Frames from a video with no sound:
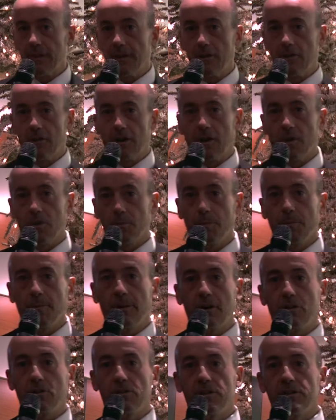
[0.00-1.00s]
Allora, il gruppo
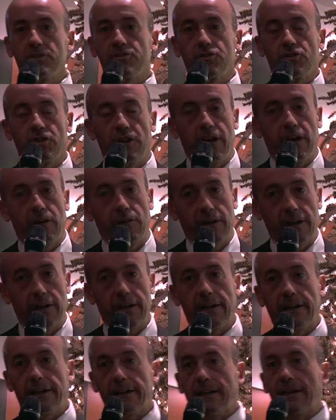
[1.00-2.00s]
Banco Desio è
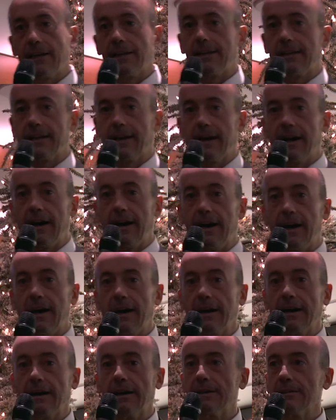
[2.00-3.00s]
una
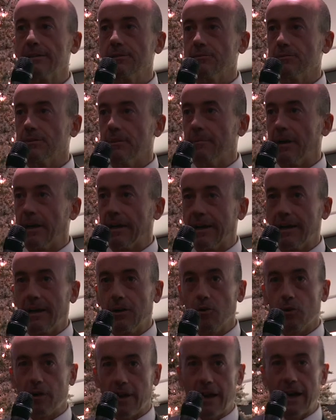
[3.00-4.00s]
realtà di una banca
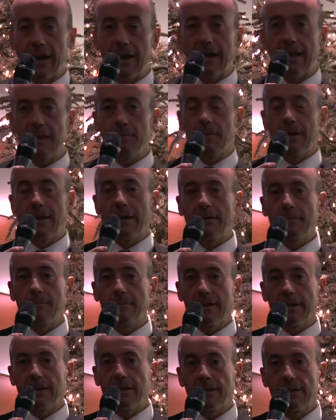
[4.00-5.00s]
locale ma
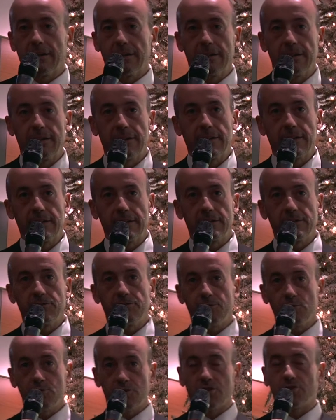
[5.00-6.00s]
ben eh,
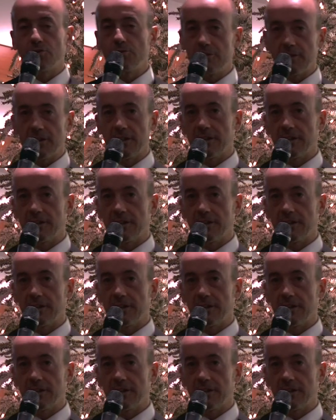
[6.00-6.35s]
diffusa sul